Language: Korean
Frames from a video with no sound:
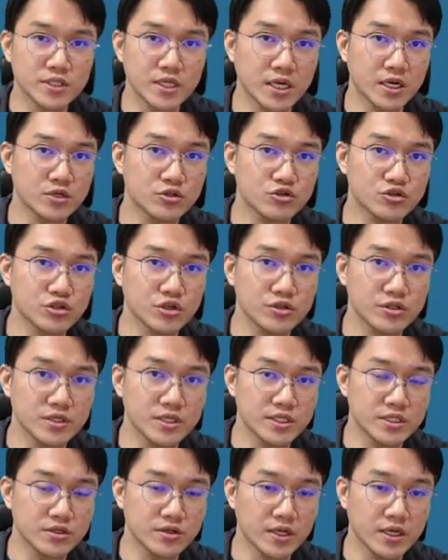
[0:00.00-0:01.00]
제가 추천을
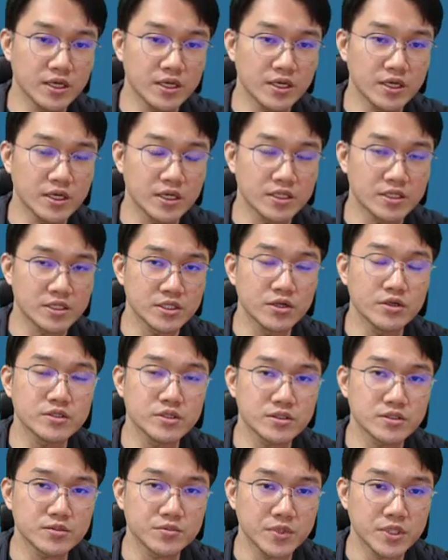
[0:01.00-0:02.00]
이전에
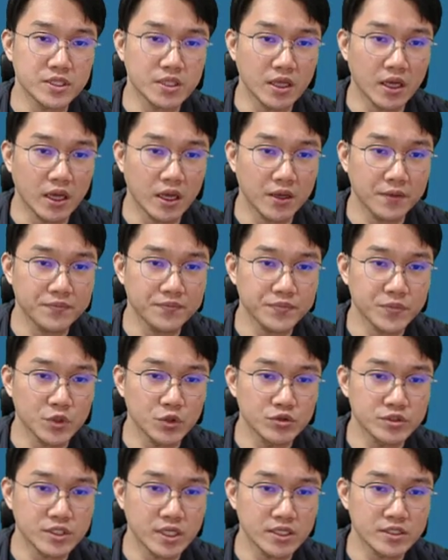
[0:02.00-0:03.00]
드렸었습니다
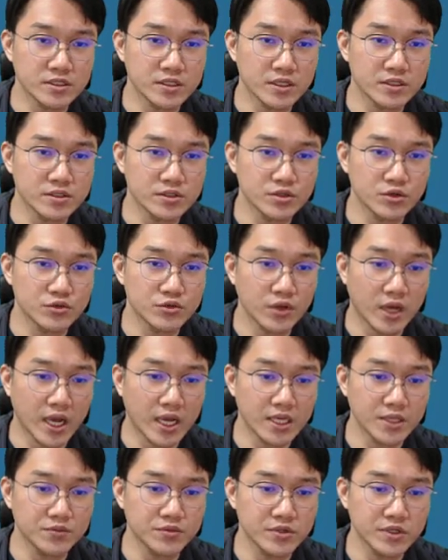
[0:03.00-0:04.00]
이 사이트 같은 경우도
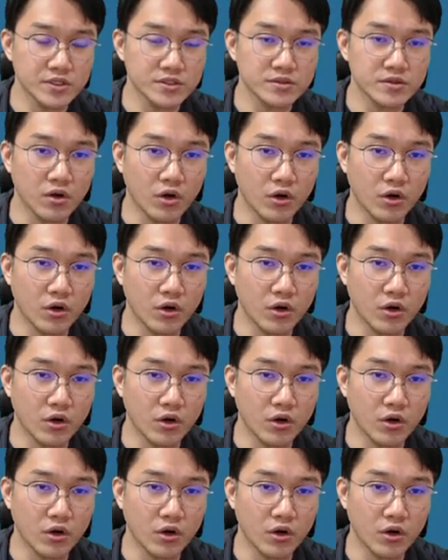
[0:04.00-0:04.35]
하이브리드